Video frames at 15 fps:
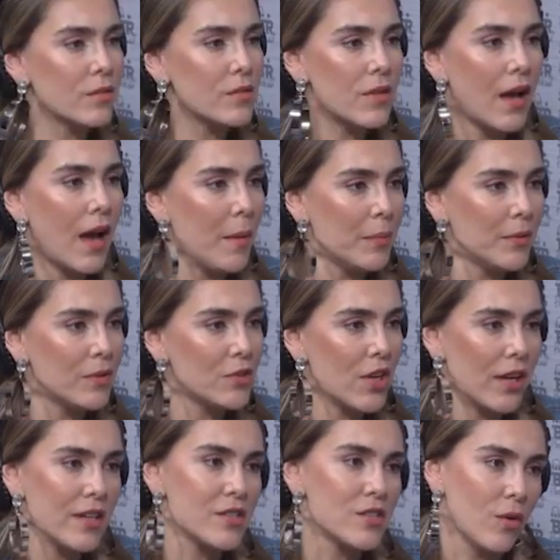é rápido é já
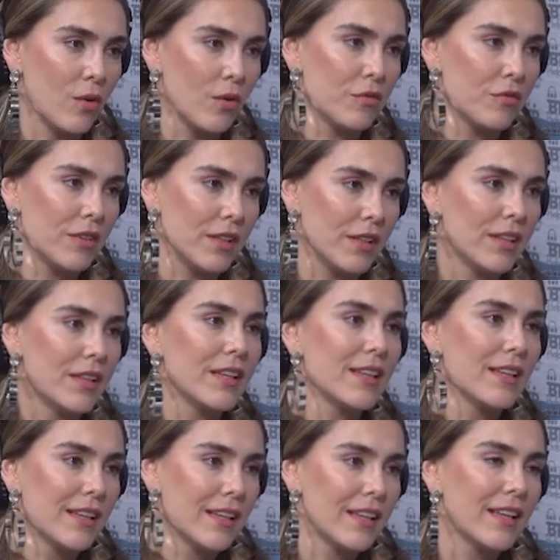resolve. Rápido, é.
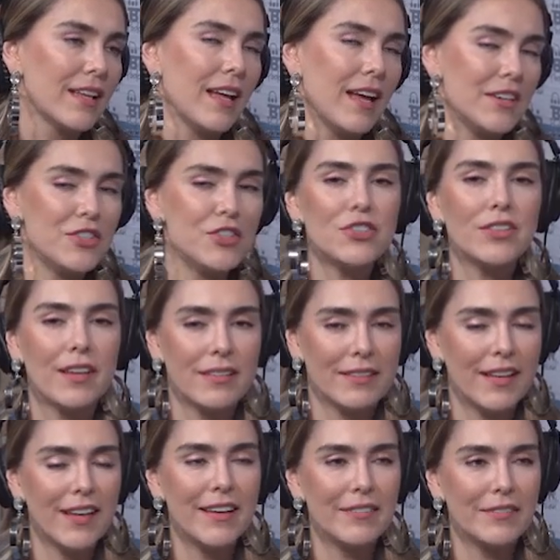A gente tá
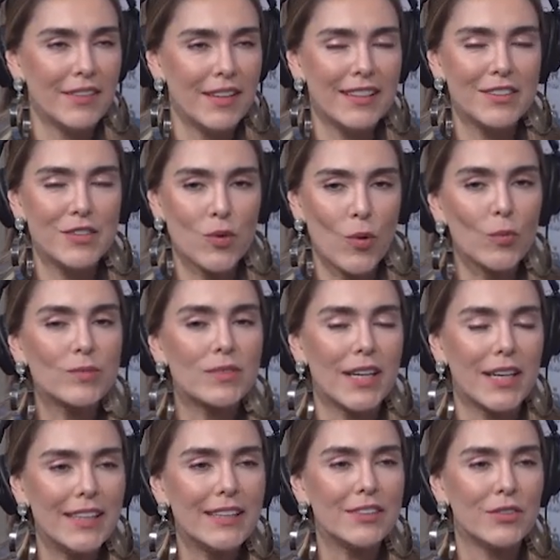até
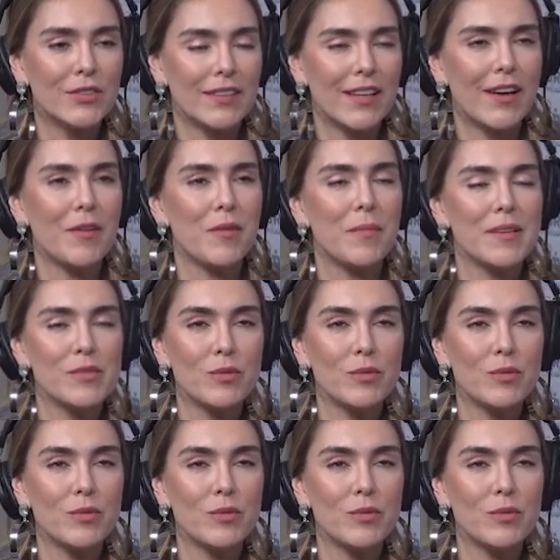descontraindo e tal, mas o